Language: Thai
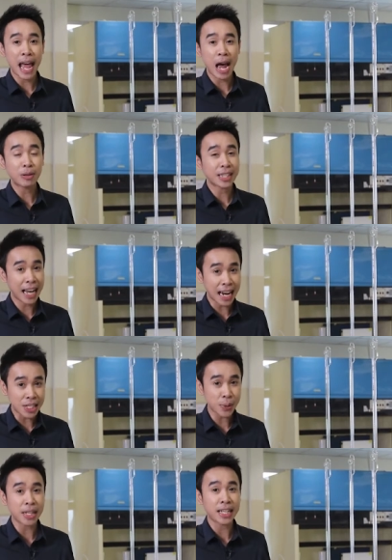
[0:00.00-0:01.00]
แล้วตลาด
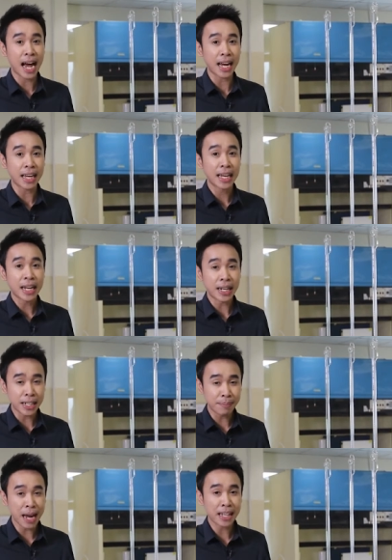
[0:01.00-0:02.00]
ส่วนใหญ่ หรือ
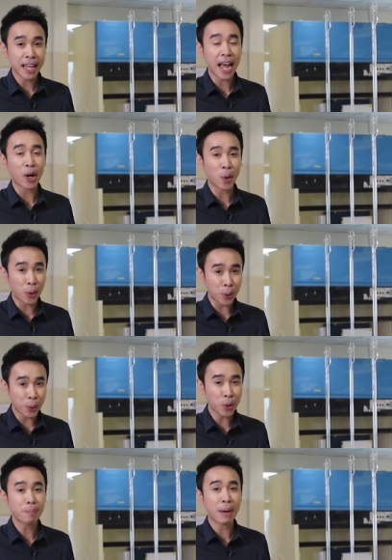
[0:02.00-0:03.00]
แม้แต่คน
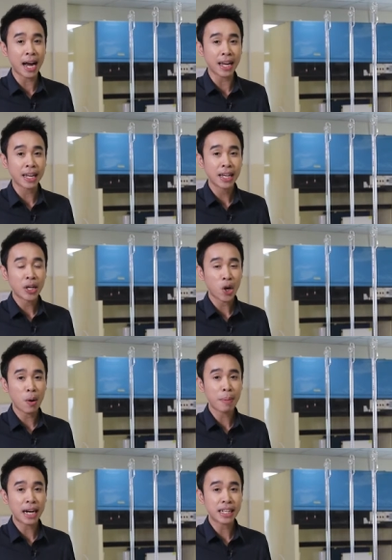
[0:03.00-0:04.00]
ทั่ว ๆ ไป ก็
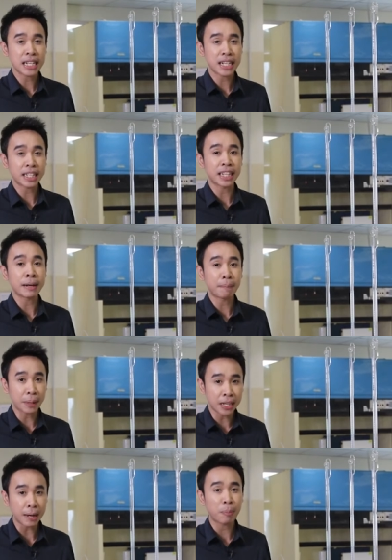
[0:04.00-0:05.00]
มักที่จะทิ้งเป
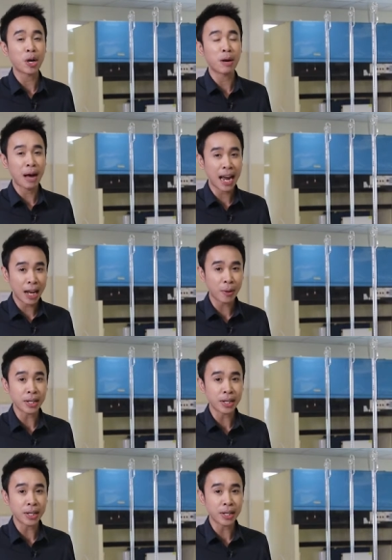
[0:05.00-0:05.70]
ลือกผลไม้เหล่า